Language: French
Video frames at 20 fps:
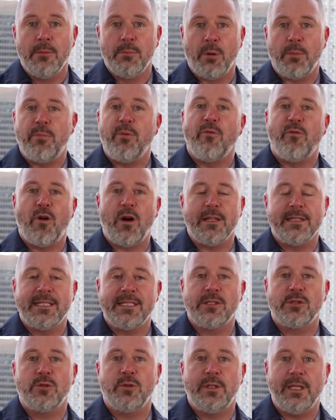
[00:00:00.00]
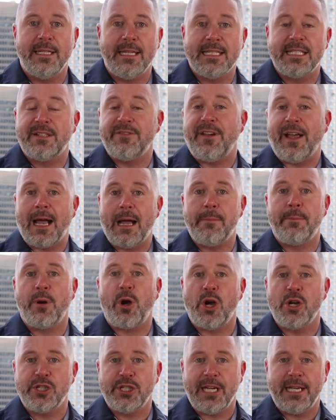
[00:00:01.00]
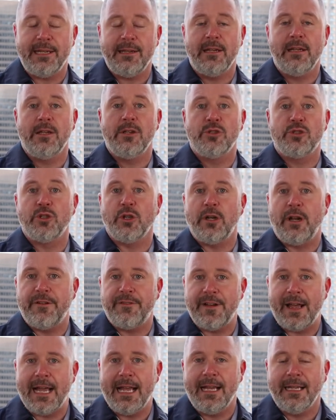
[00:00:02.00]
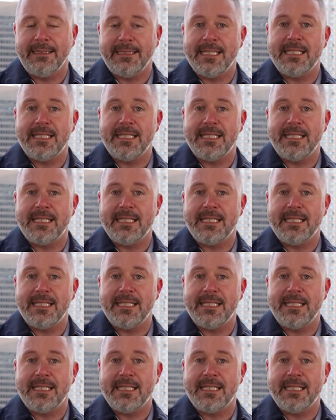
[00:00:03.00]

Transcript: pour pouvoir discuter des différents projets sur le fer,